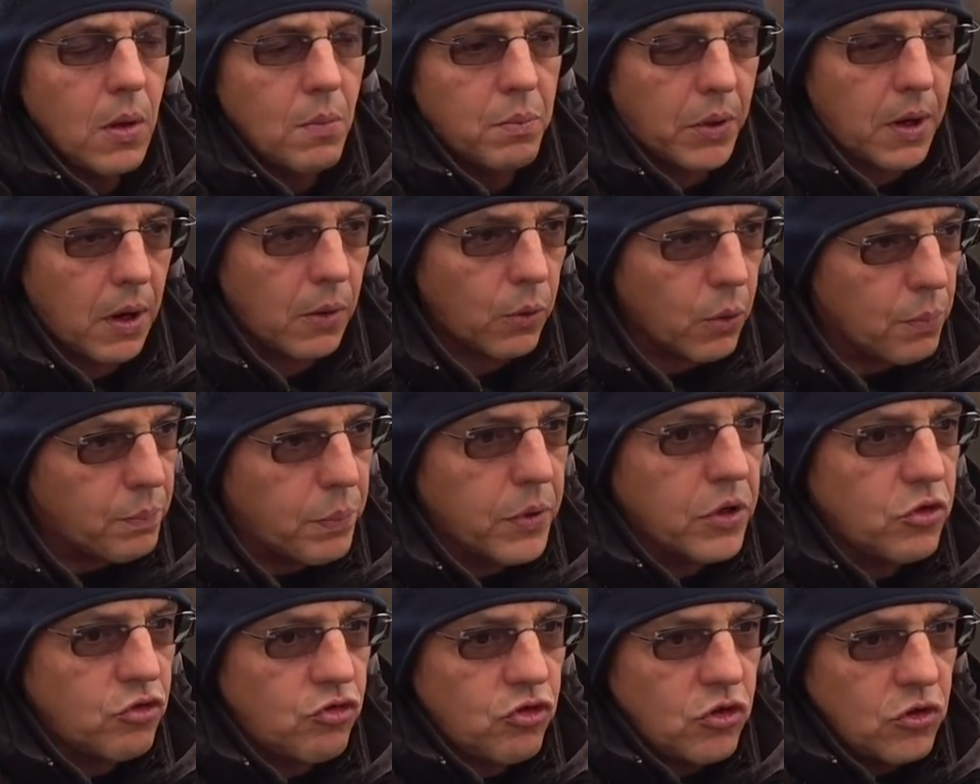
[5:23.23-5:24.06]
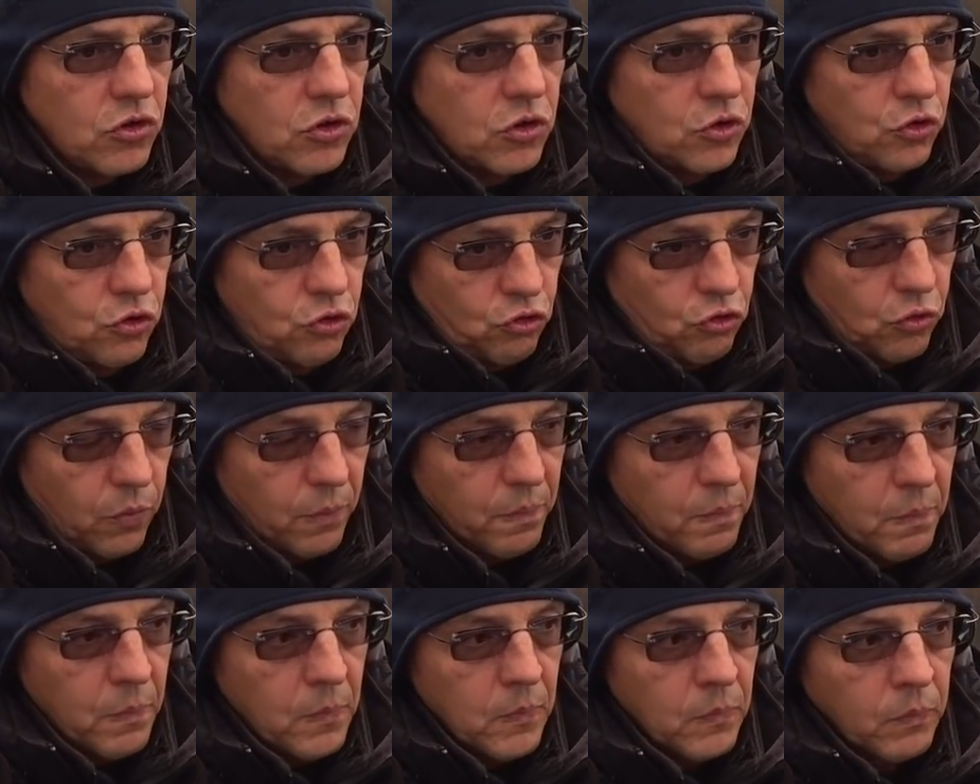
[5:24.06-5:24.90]
По какой причине еще?
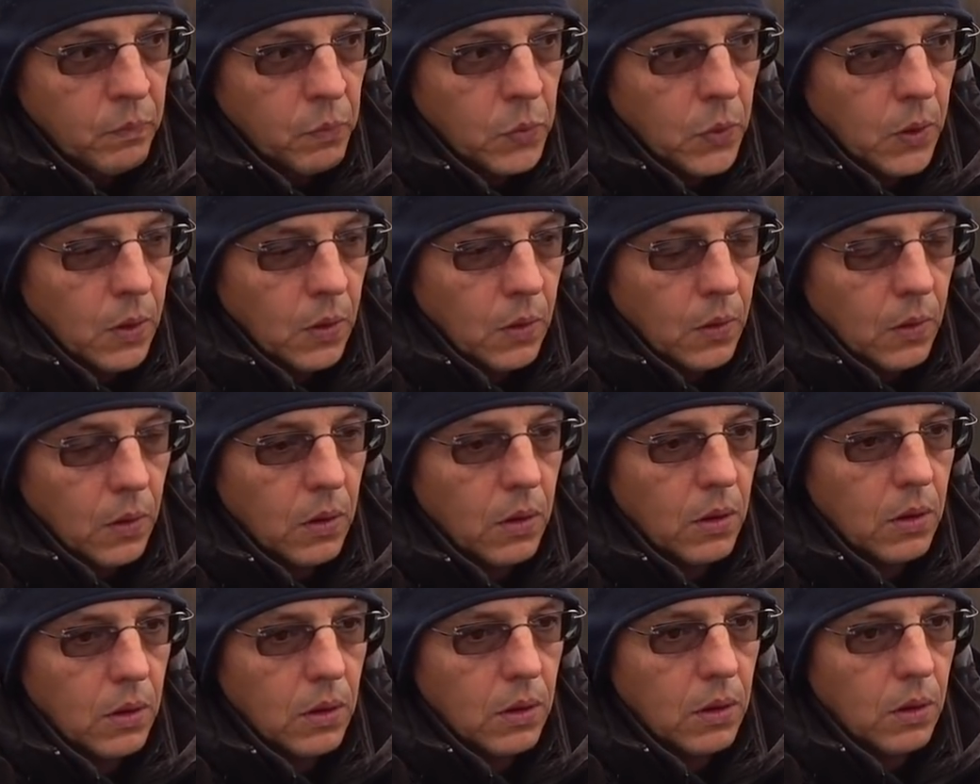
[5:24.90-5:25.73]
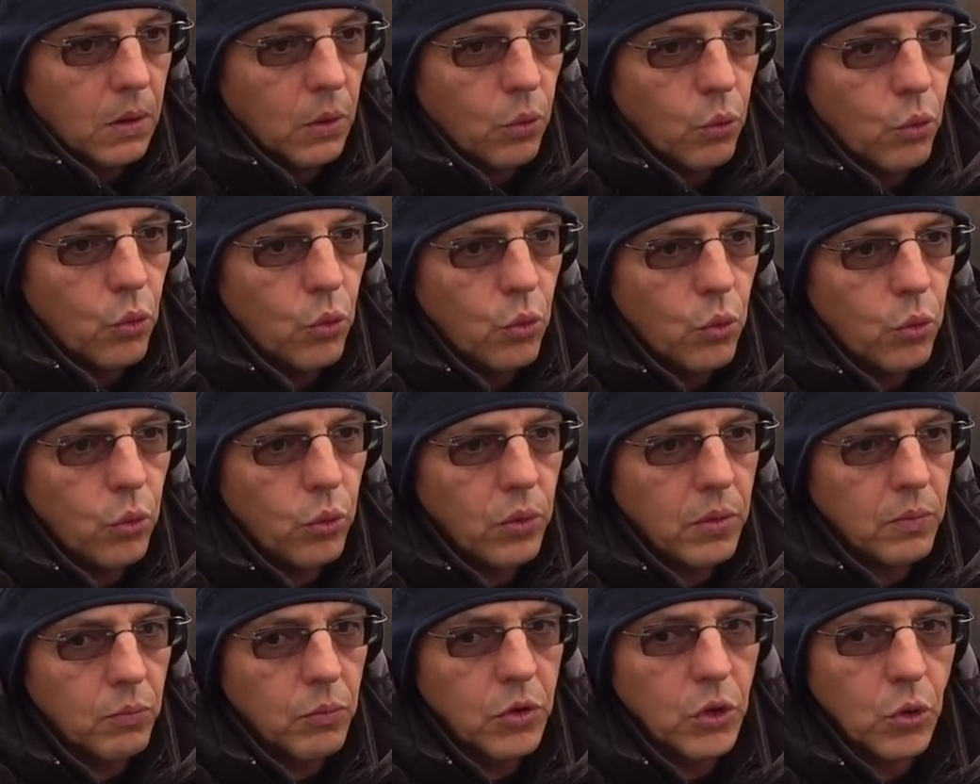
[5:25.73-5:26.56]
Э,
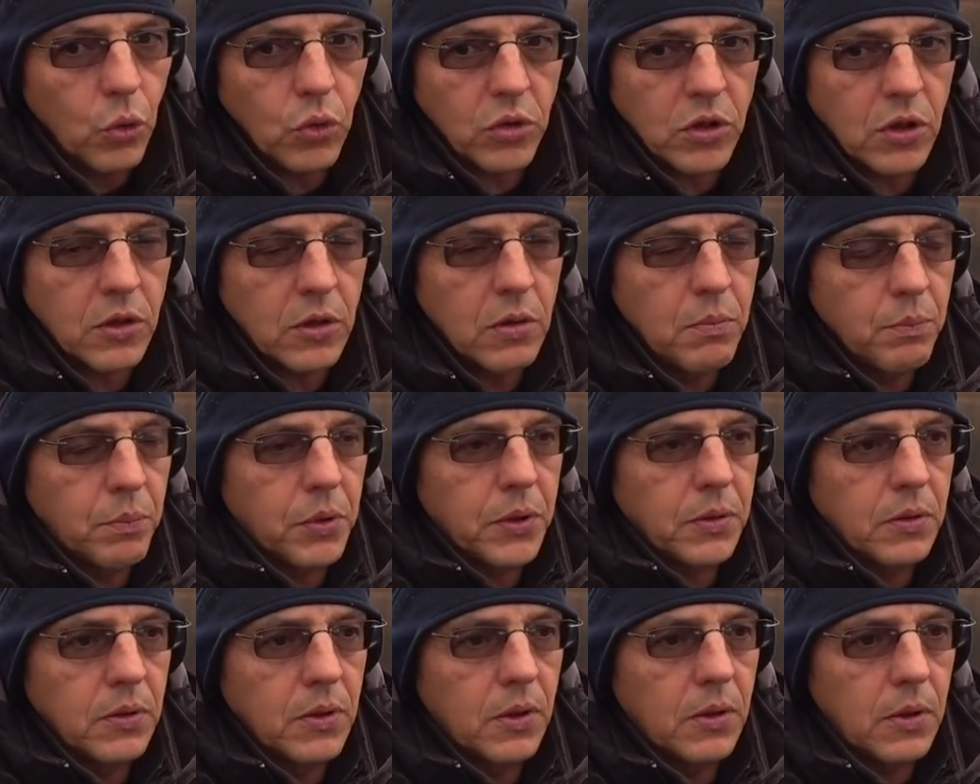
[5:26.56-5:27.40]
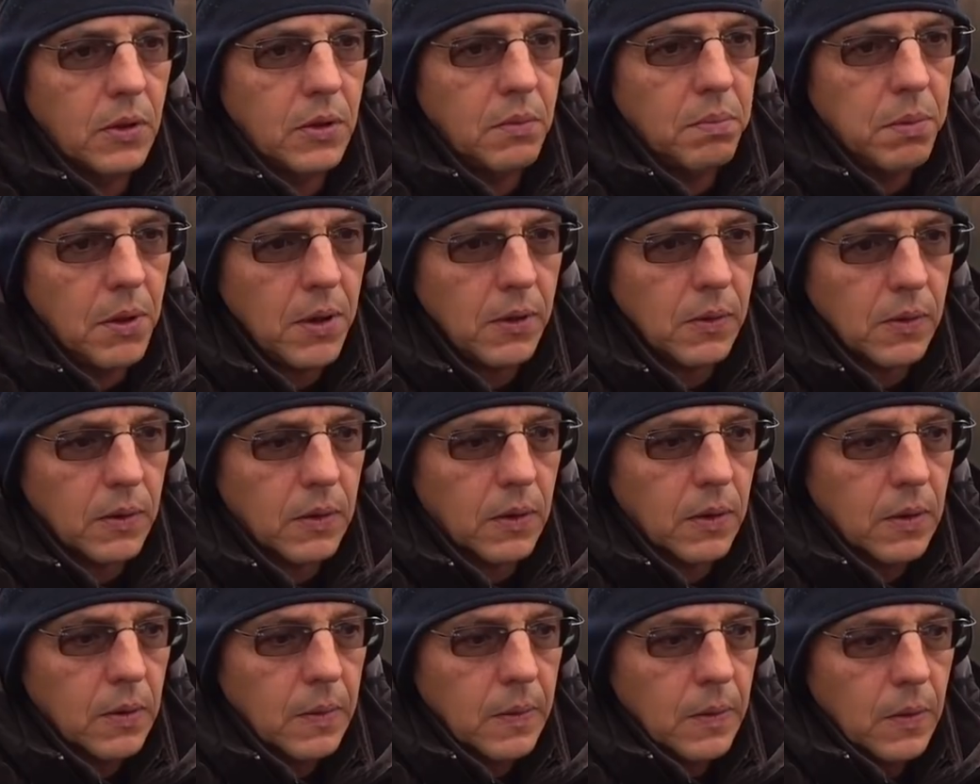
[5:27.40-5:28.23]
у многих импортных
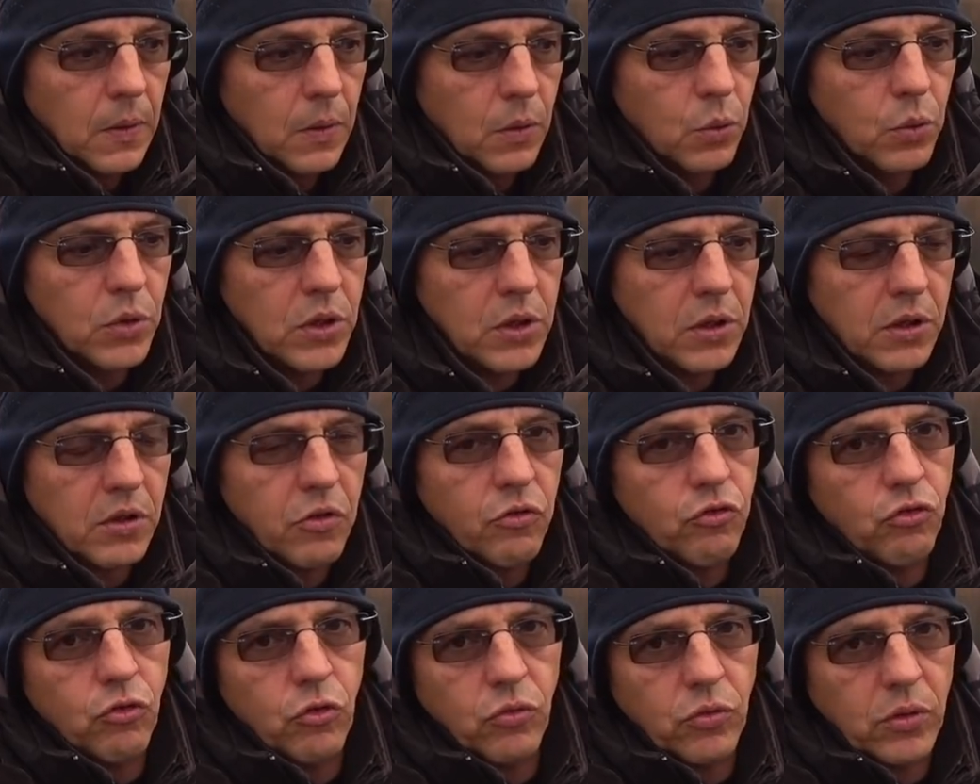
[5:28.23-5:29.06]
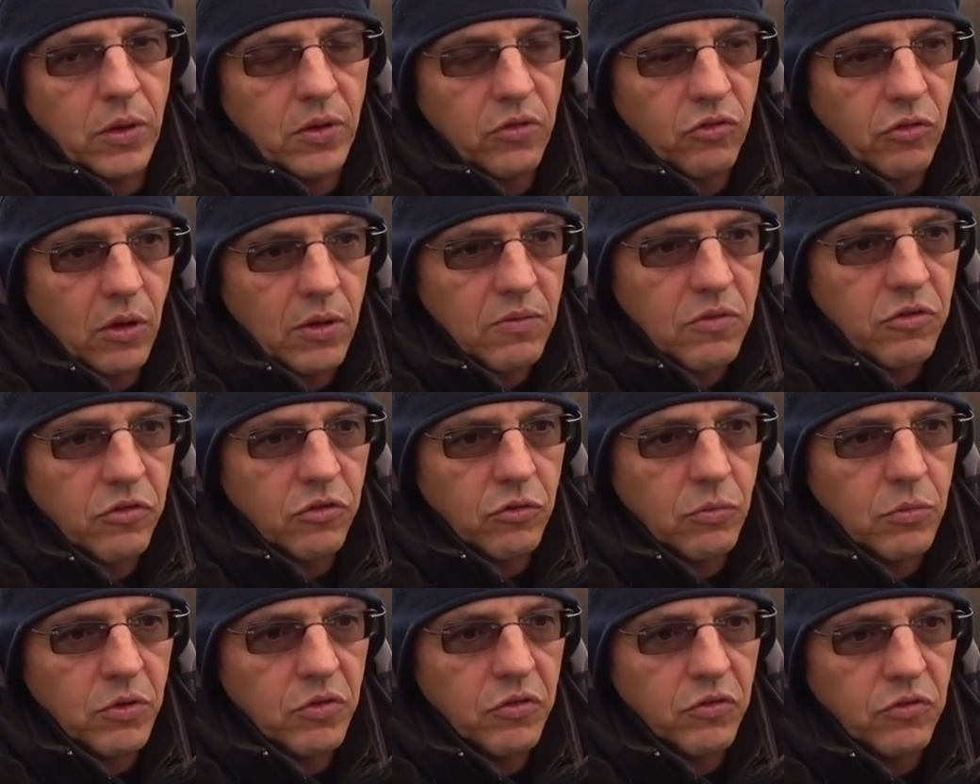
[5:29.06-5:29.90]
колебалок у них есть четкая
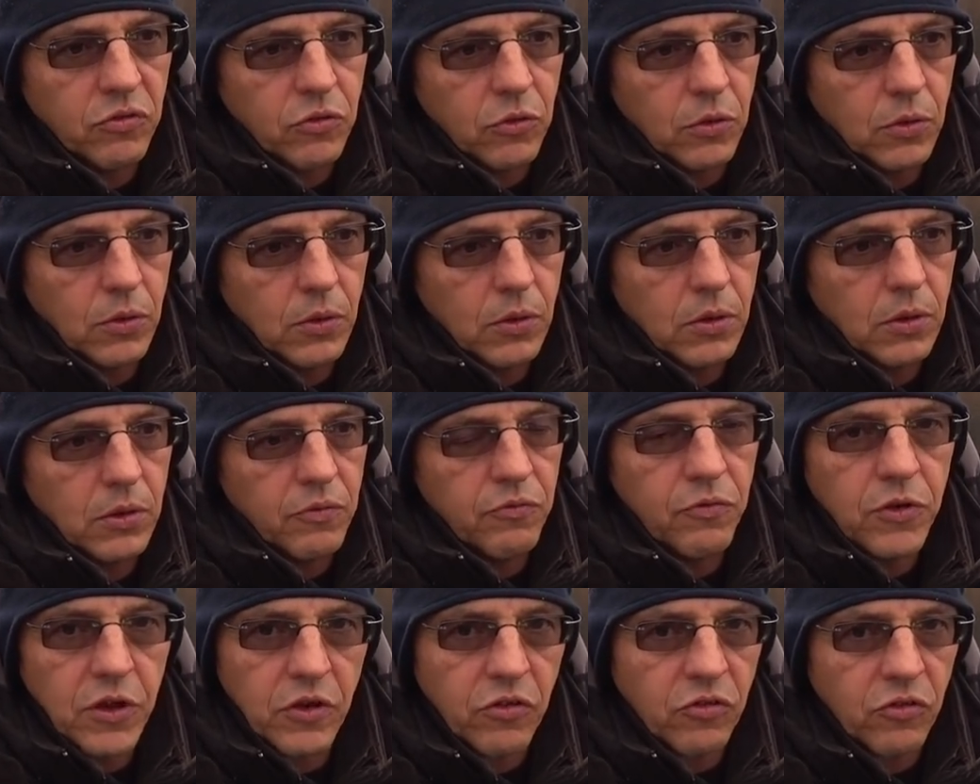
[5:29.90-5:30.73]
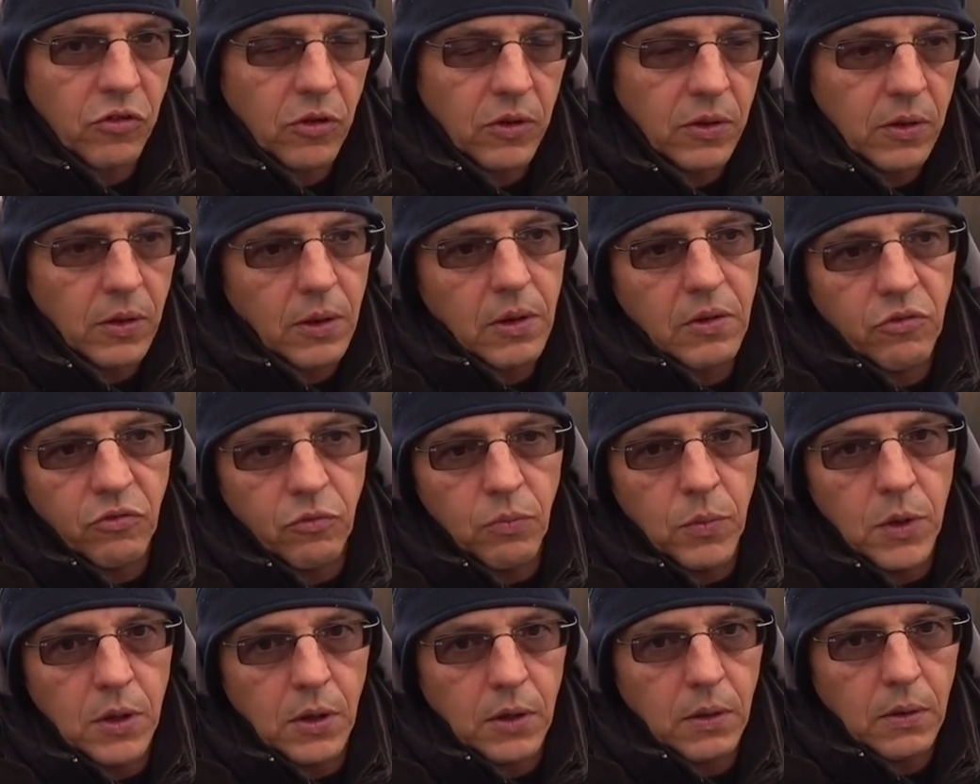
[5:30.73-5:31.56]
зависимость э, веса и
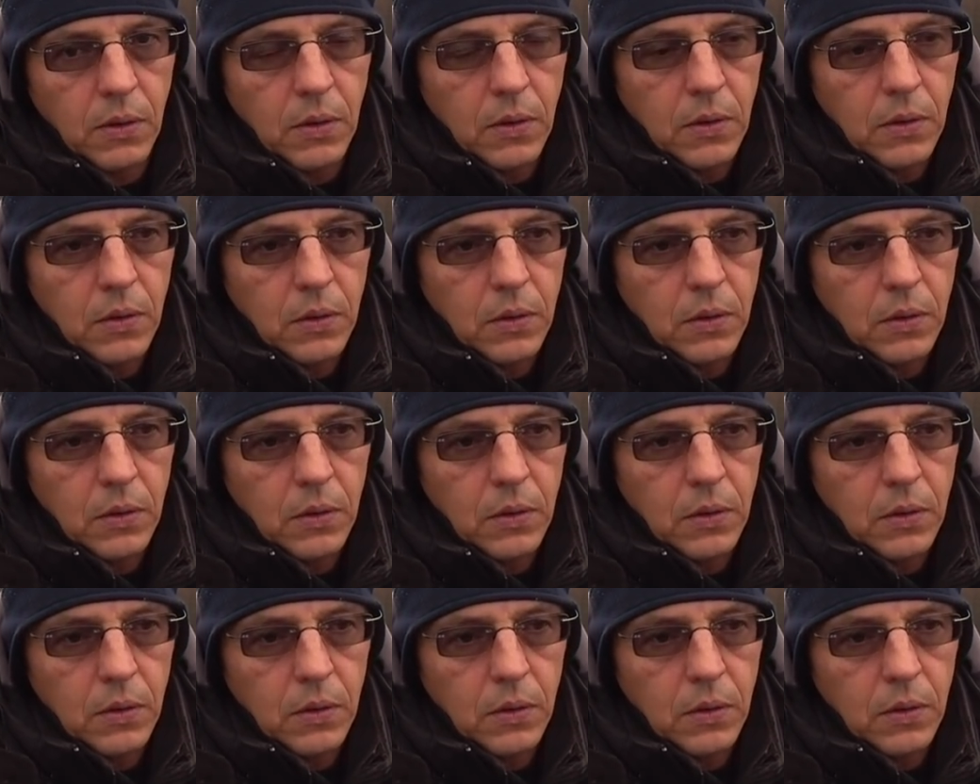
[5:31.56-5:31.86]
размера.